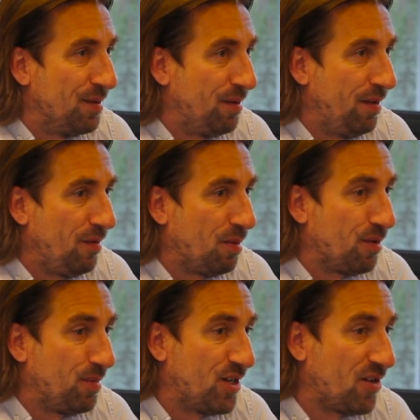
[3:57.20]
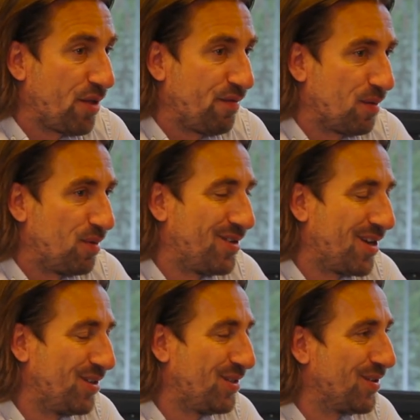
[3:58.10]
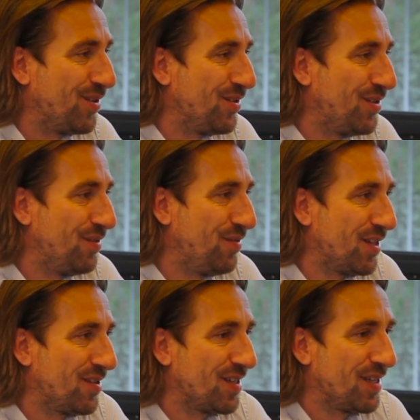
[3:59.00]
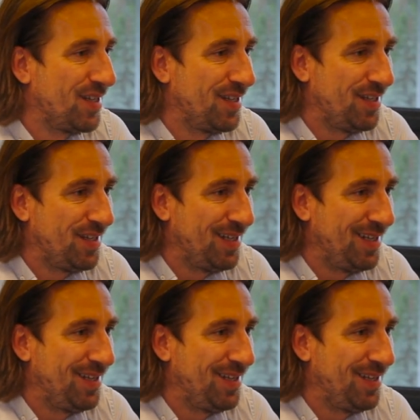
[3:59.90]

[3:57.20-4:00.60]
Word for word: Yy, wiem co, myślę, że zawsze można osiągnąć więcej i,